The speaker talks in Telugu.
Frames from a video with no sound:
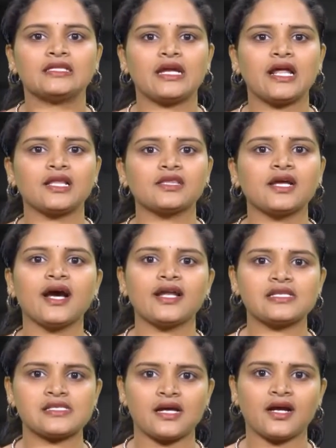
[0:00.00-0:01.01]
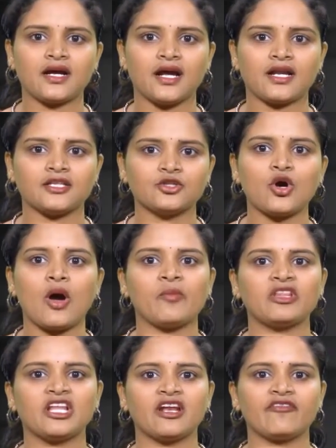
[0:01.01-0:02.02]
తన అత్తగారి సహకారంతో
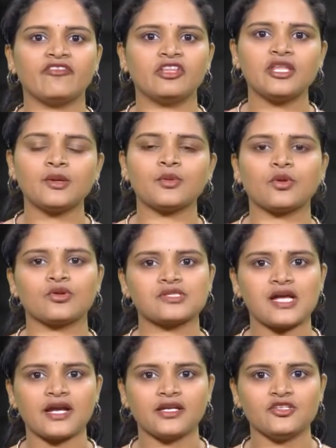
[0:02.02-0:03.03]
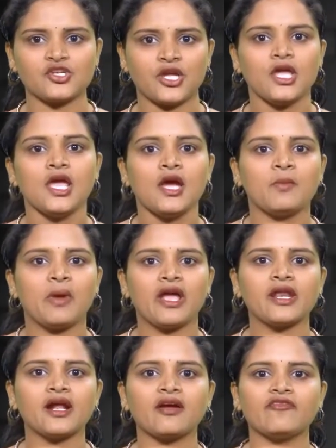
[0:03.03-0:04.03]
ఆమె తన విద్యను కొనసాగించి
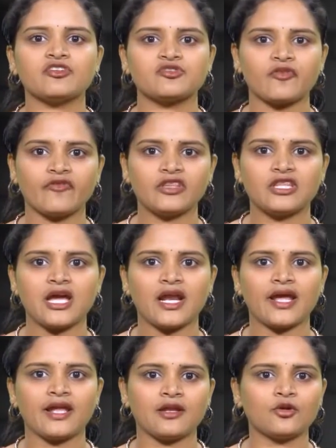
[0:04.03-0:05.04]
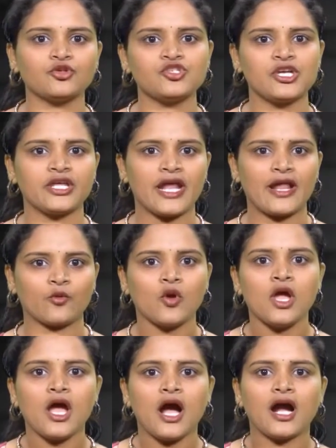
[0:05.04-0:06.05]
బహిరంగ విశ్వవిద్యాలయంలో చేరారు
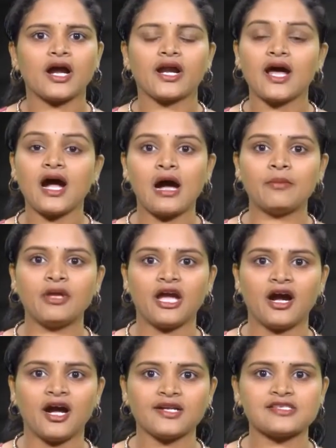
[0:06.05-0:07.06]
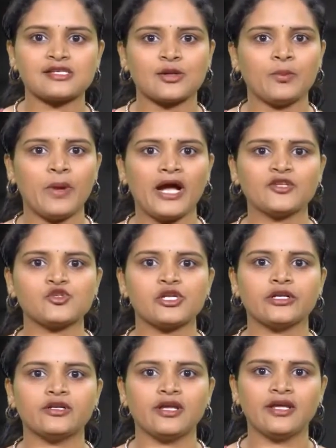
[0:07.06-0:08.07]
అక్కడ ఆమె ఆర్ట్స్లో
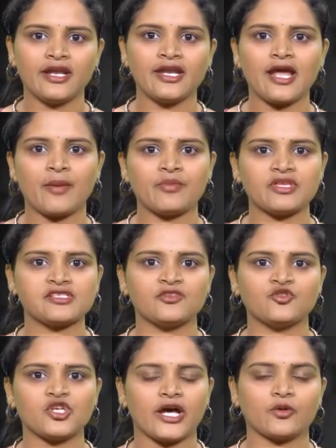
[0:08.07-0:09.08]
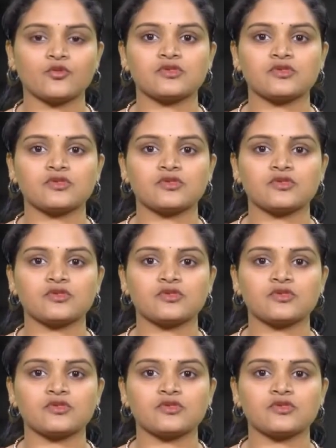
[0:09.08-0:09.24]
బ్యాచులర్ డిగ్రీని అభ్యసించారు